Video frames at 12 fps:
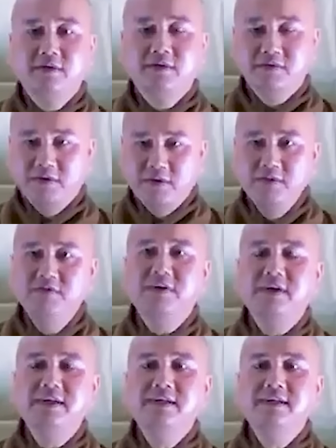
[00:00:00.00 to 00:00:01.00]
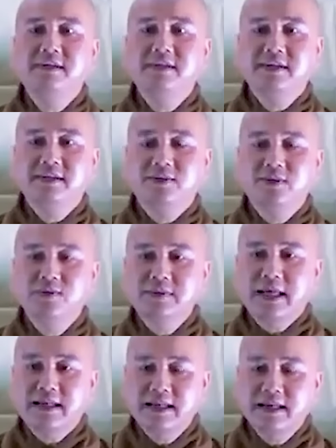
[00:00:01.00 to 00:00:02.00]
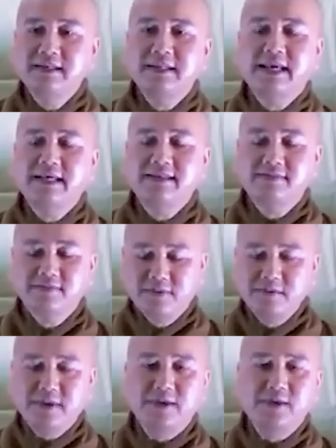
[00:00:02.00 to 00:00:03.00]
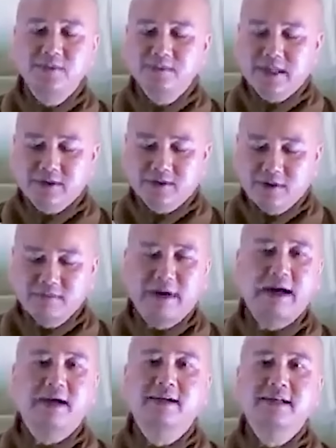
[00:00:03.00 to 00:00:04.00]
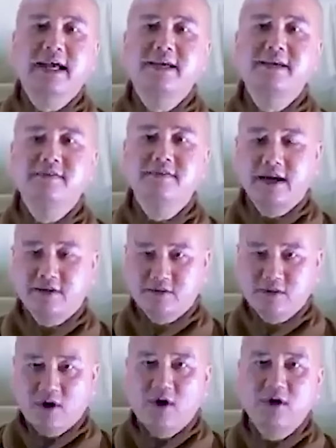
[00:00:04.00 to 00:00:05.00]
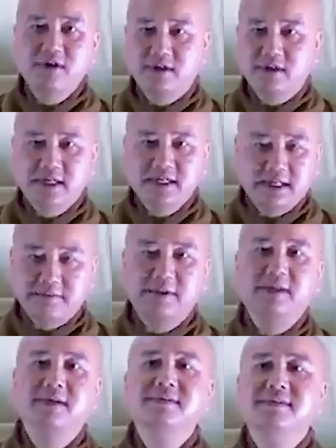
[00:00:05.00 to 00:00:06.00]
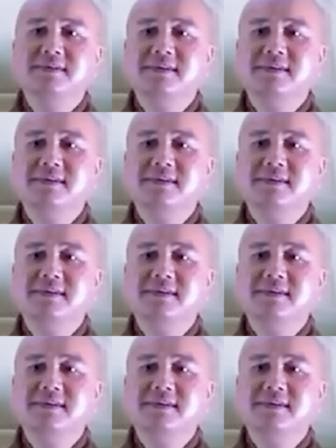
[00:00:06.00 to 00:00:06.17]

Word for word: vốn vĩ chúng ta đến đây, vốn dĩ chúng ta có mặt ở đây là có những cái nghiệp lực.